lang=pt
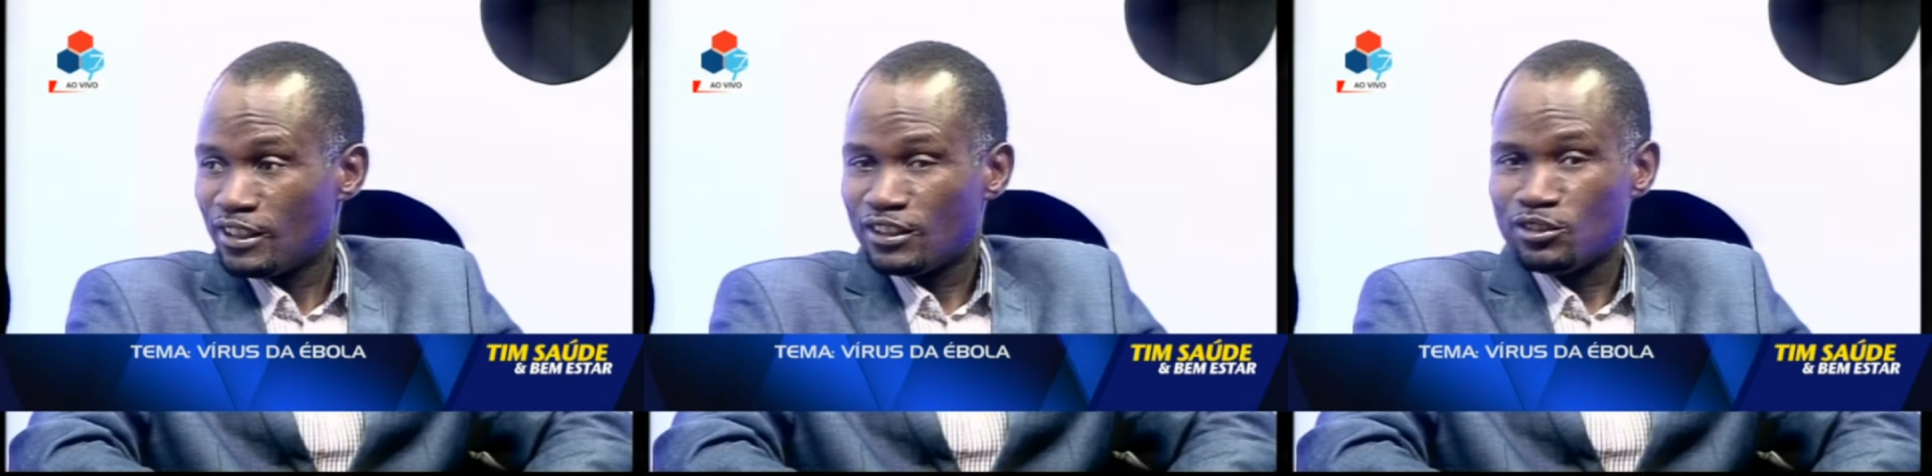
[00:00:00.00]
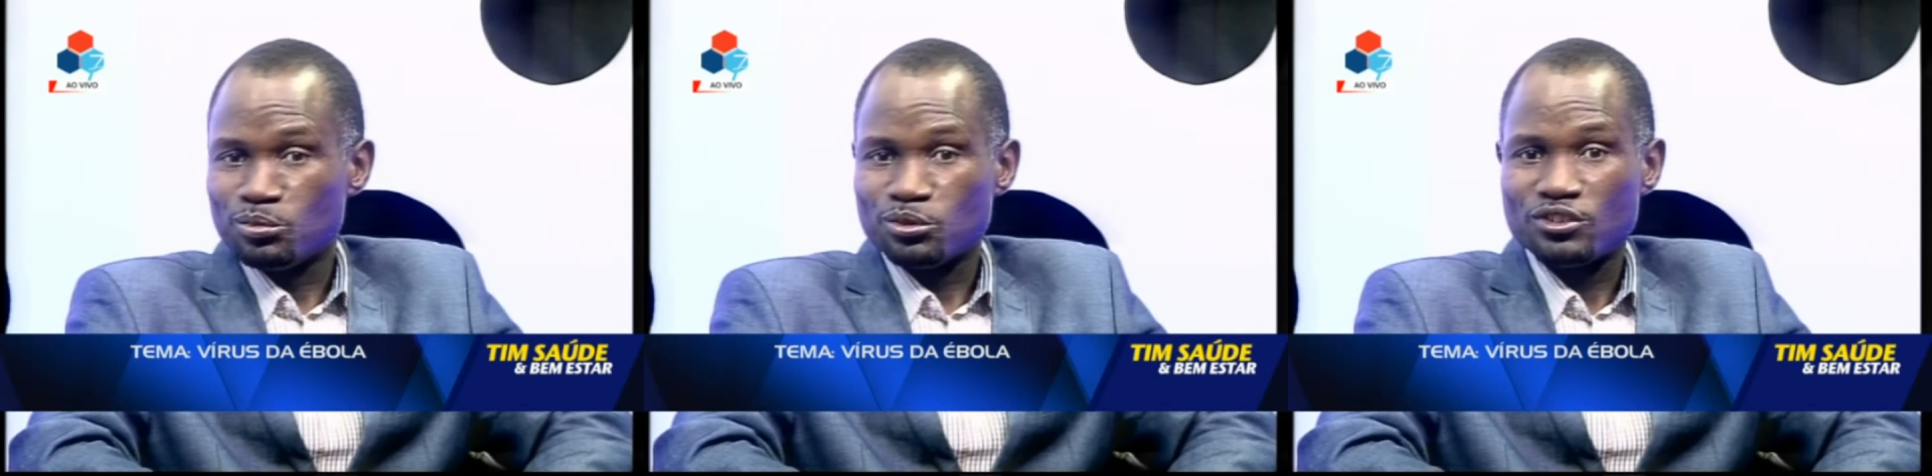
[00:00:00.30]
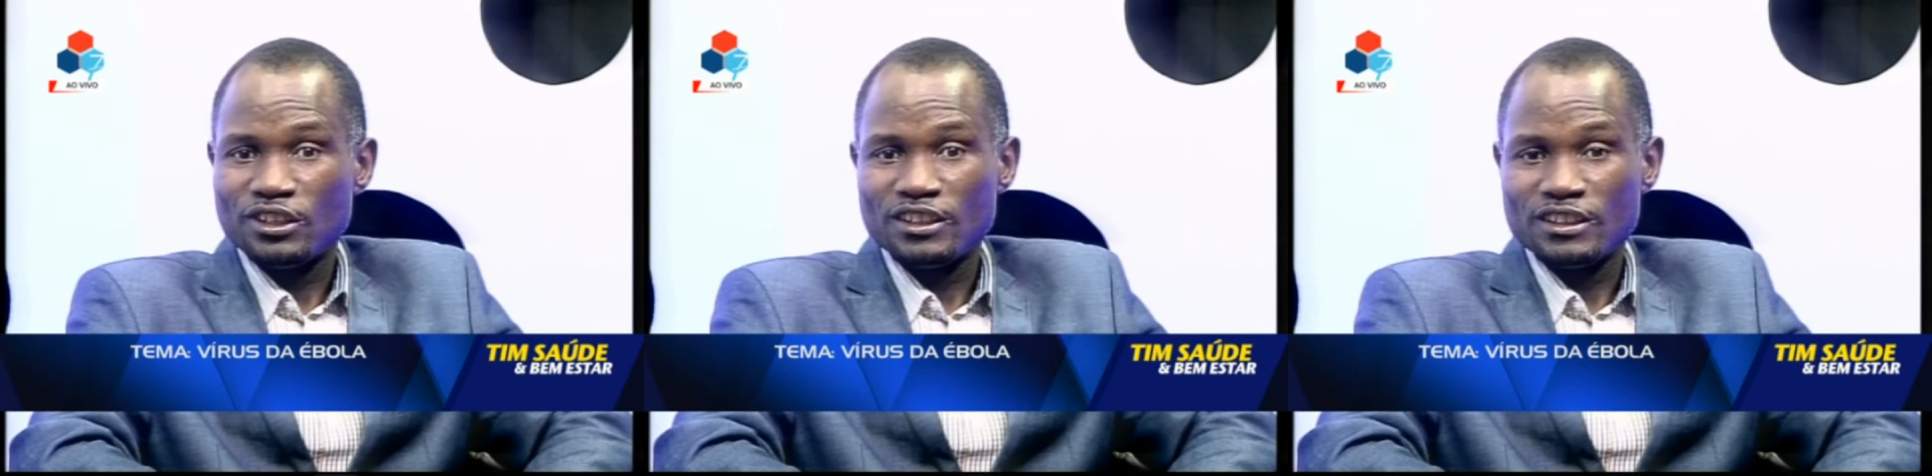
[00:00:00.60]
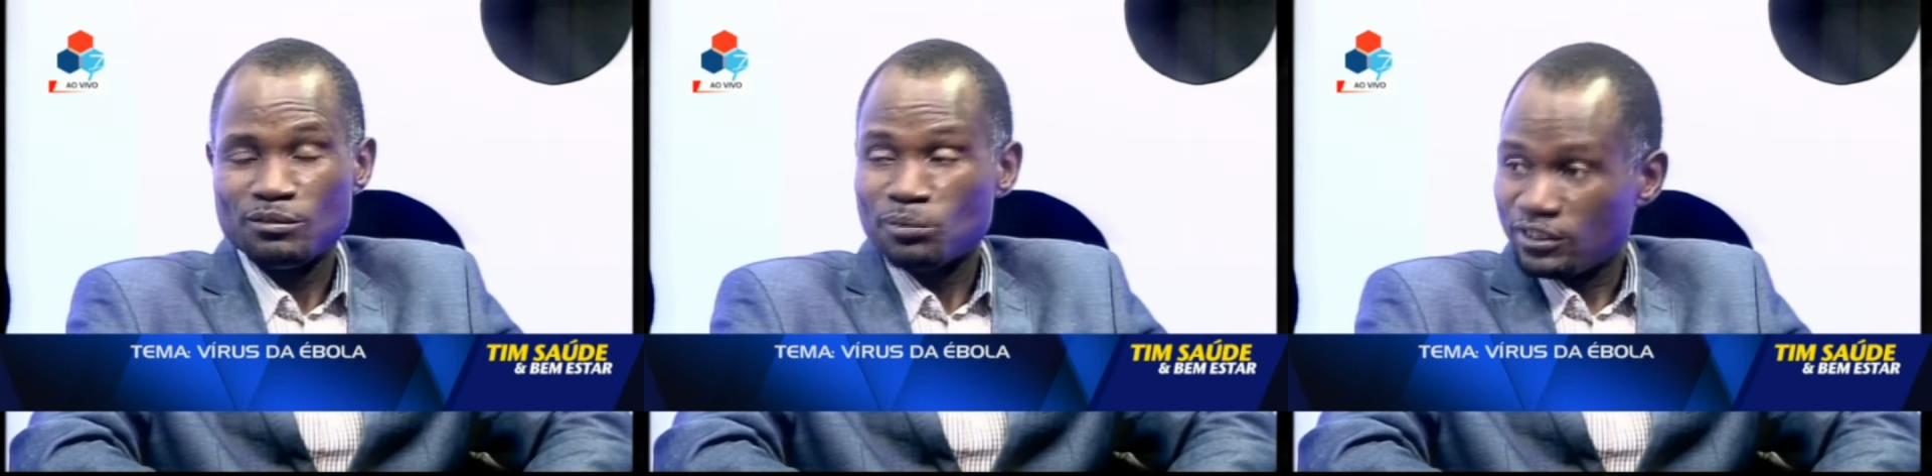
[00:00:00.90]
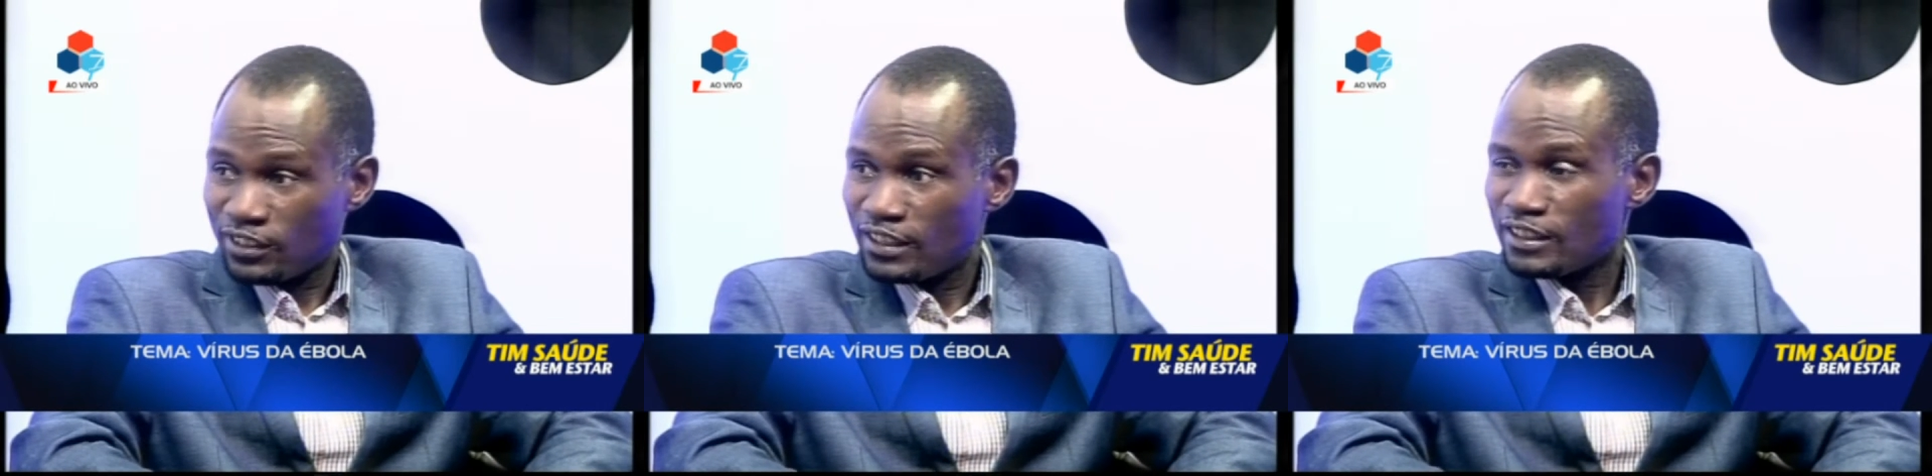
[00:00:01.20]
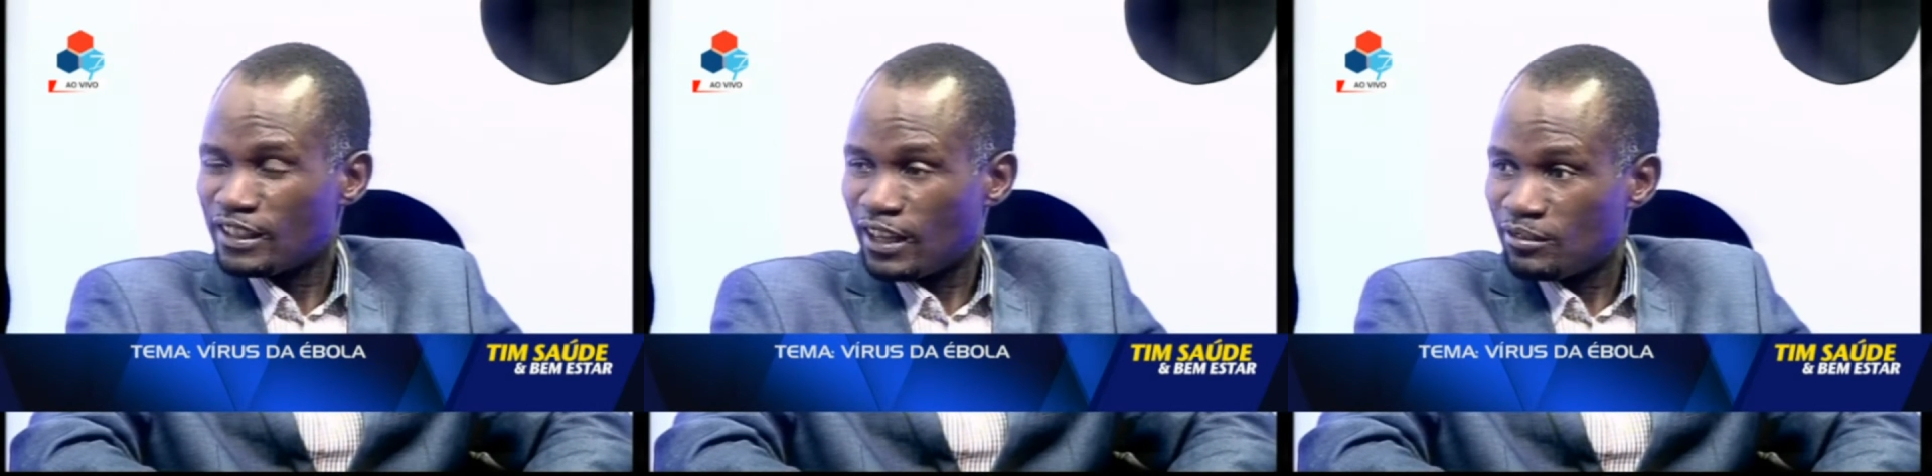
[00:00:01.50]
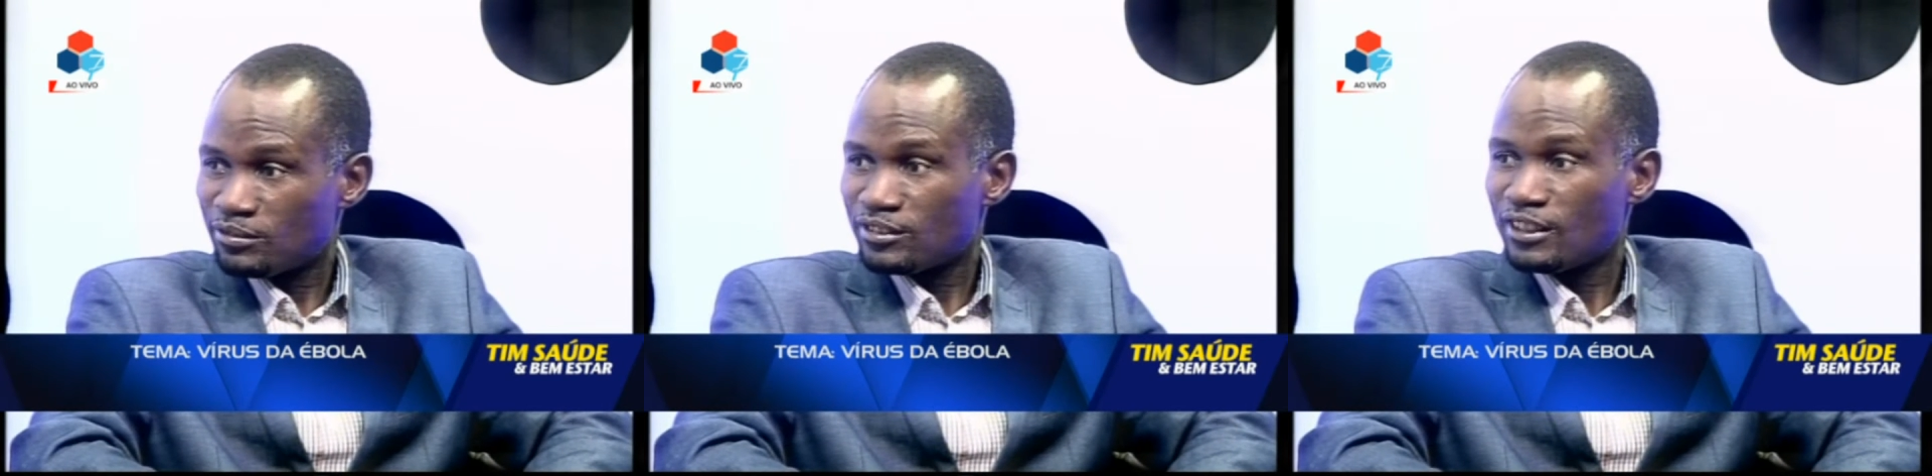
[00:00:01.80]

E por ser bastante grave,